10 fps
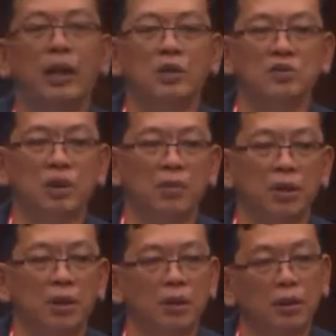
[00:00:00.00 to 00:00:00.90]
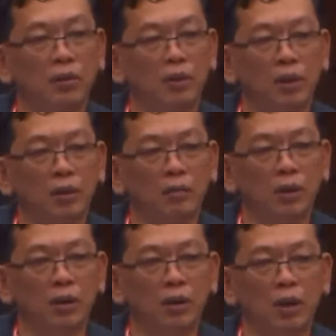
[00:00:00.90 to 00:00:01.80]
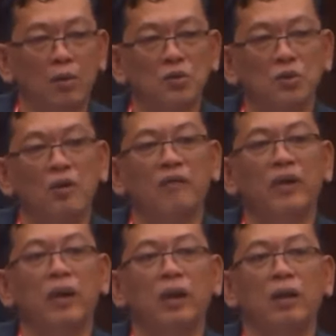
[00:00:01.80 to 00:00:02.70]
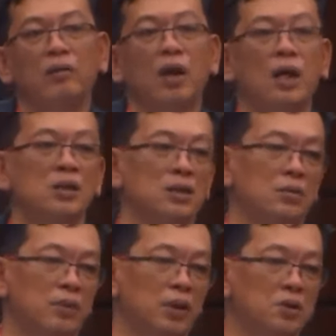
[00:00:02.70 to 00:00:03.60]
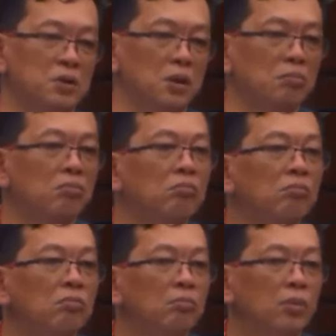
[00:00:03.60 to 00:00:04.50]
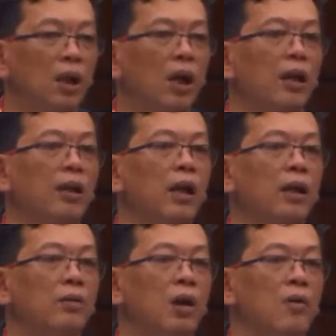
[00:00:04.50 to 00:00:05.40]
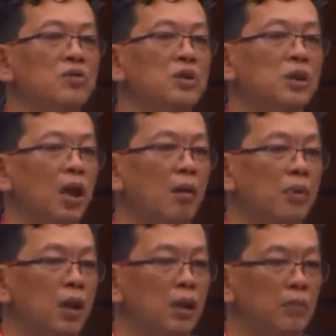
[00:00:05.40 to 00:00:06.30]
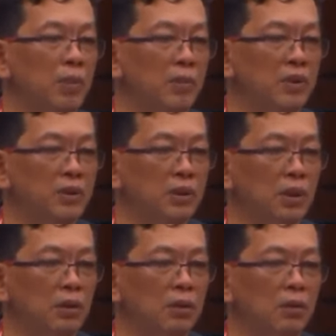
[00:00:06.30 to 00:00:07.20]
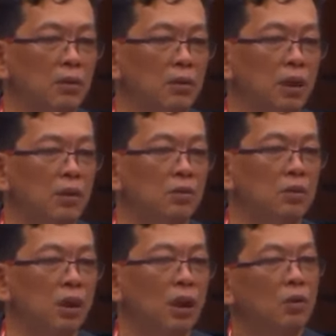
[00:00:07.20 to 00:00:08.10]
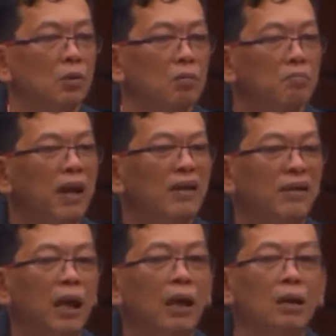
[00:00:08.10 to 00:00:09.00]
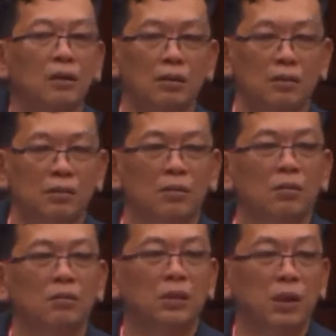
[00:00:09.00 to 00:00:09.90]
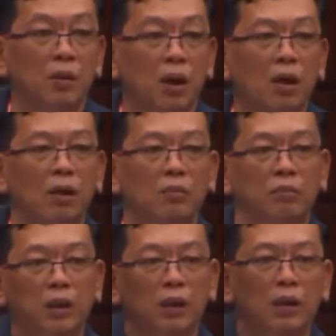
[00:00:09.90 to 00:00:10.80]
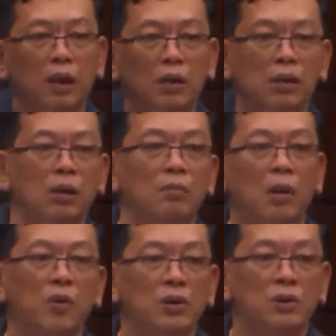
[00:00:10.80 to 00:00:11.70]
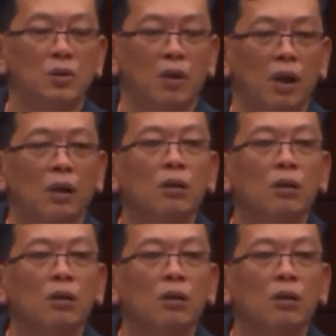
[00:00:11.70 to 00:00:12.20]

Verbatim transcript: itu sama dengan teori yang mulia. Kalau usul fikih itu azas prinsip. Nah kaidah itu harus diterapkan, dipermisikan, dan itu tergantung pandangan jiwa, pikiran dan kemampuan seseorang.